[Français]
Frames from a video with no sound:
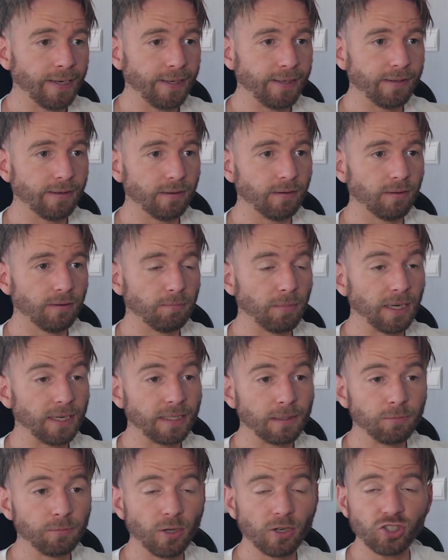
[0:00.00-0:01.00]
Et bah,
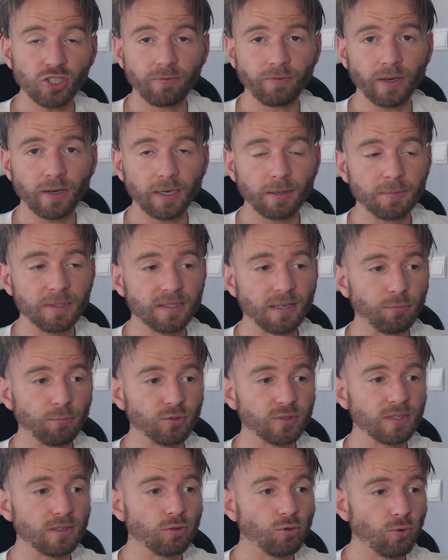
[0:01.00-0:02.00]
l'équipe de Ashraf Hakimi s'est
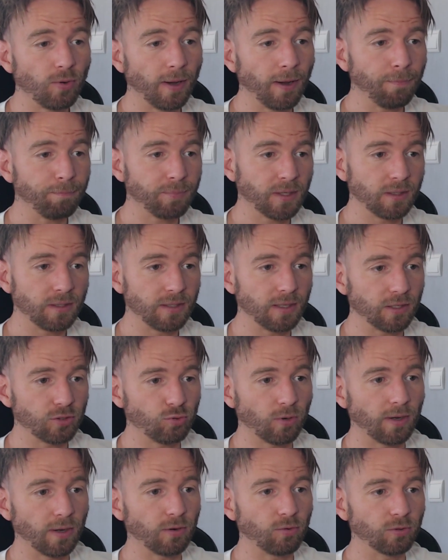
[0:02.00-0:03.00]
imposée 2-1 hier
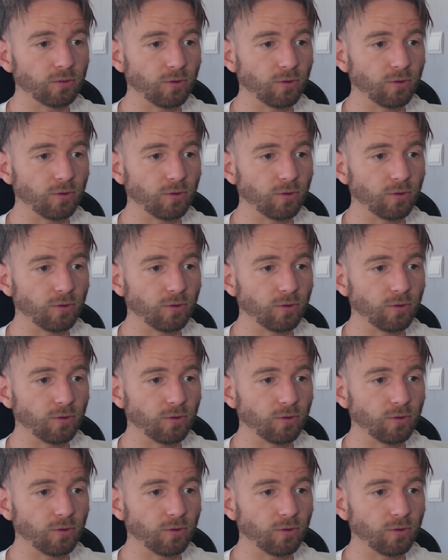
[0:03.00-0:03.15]
soir hein, contre